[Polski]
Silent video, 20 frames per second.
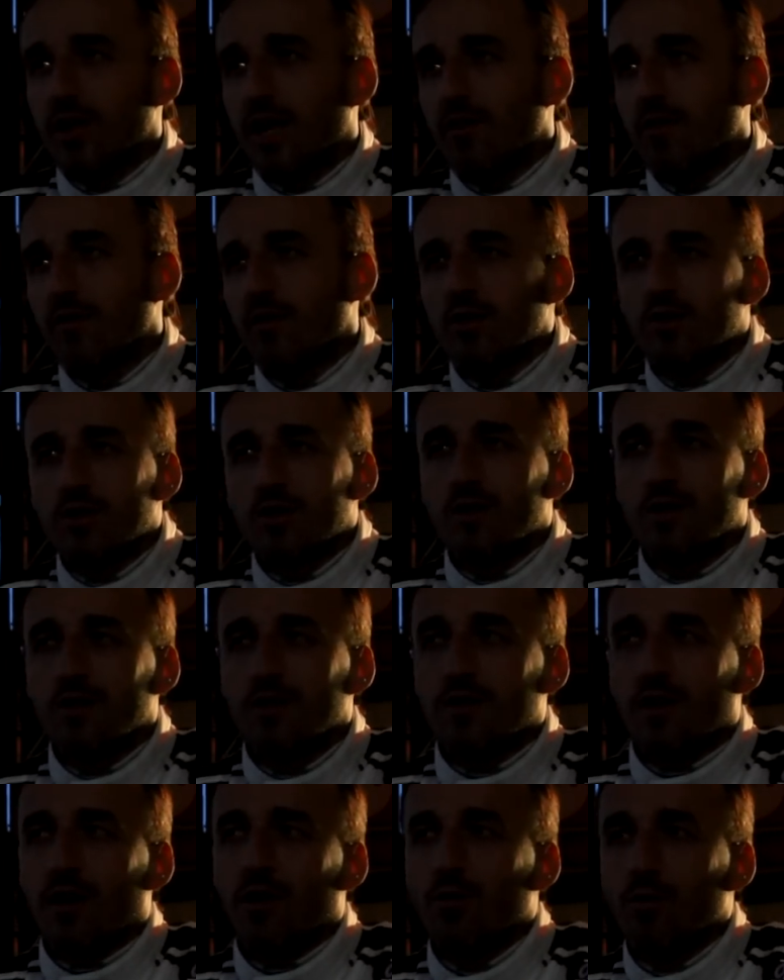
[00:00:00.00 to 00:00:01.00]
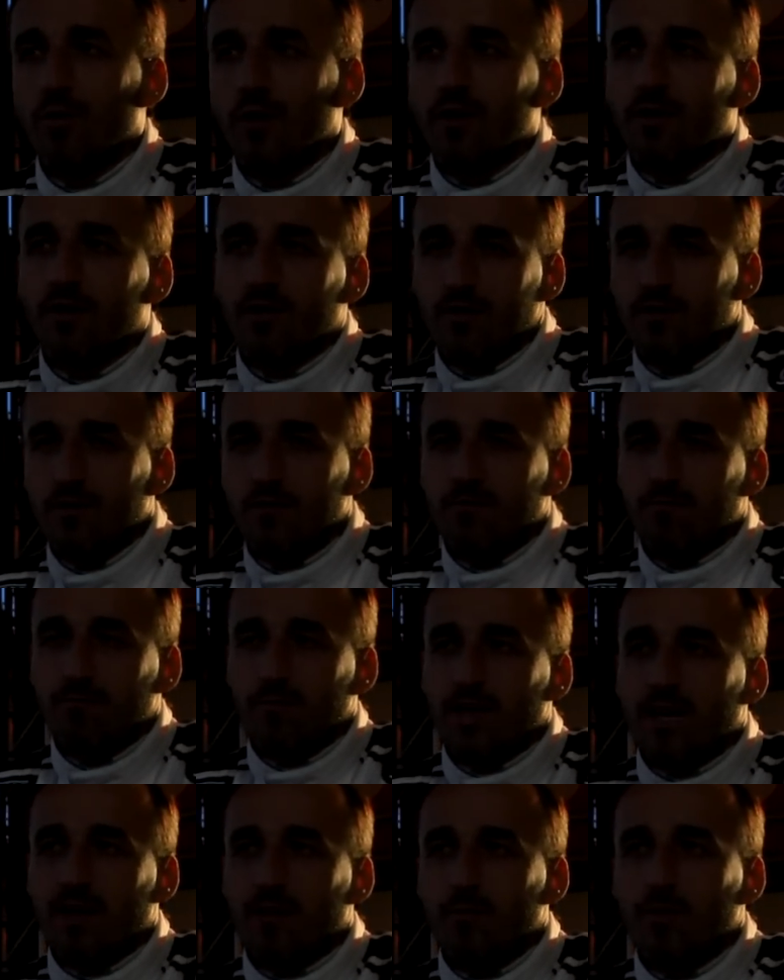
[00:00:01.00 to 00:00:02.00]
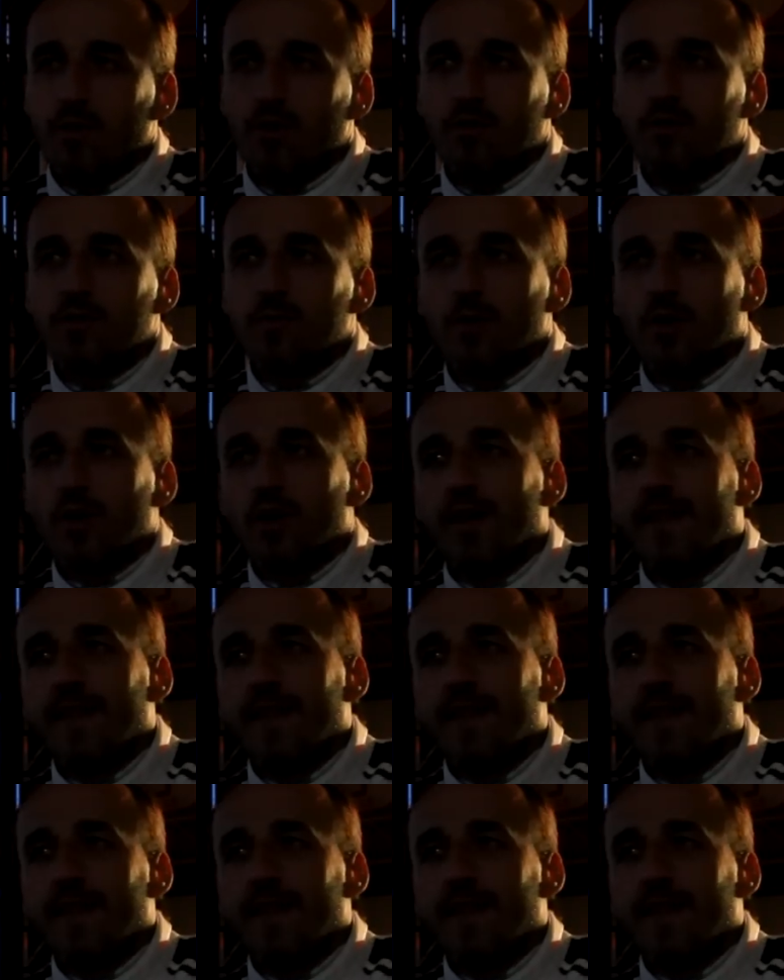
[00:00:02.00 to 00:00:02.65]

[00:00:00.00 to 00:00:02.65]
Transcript: a nowości z reguły biorą sporo